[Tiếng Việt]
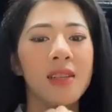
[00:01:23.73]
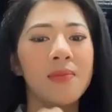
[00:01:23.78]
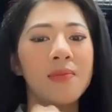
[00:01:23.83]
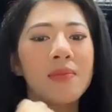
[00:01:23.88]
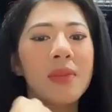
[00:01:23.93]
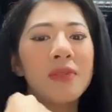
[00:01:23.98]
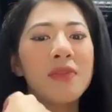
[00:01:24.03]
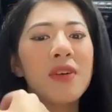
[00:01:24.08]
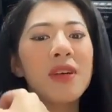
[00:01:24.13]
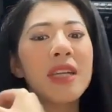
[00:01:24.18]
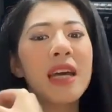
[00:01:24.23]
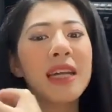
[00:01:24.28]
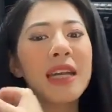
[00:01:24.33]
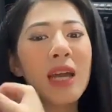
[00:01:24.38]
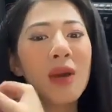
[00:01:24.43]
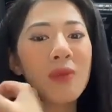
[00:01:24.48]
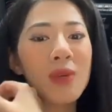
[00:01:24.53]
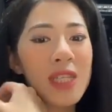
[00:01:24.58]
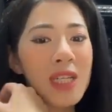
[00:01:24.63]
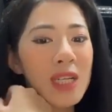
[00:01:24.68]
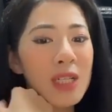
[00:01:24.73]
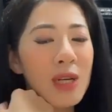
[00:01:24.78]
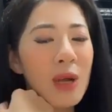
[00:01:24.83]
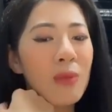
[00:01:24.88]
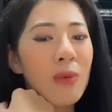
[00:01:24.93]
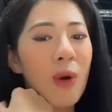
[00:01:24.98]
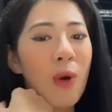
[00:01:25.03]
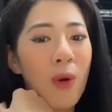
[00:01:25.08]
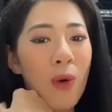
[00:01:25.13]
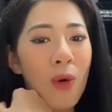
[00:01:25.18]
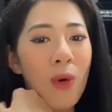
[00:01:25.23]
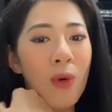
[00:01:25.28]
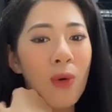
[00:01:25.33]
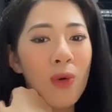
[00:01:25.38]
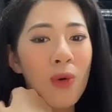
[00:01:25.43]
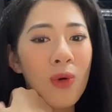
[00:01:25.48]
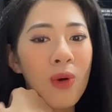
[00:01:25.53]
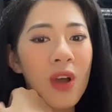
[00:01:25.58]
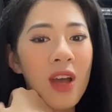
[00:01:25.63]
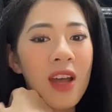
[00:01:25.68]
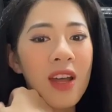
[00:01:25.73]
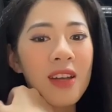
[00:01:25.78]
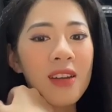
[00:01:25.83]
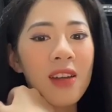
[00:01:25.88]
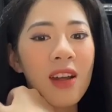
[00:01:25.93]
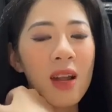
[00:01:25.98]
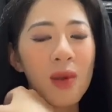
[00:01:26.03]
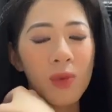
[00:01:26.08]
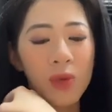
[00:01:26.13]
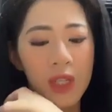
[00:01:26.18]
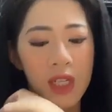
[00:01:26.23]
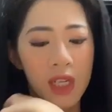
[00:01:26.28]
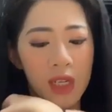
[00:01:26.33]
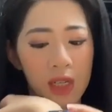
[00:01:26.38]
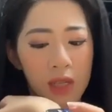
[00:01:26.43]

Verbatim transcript: Minh Phương đang đeo một chiếc đồng hồ. Nó là một chiếc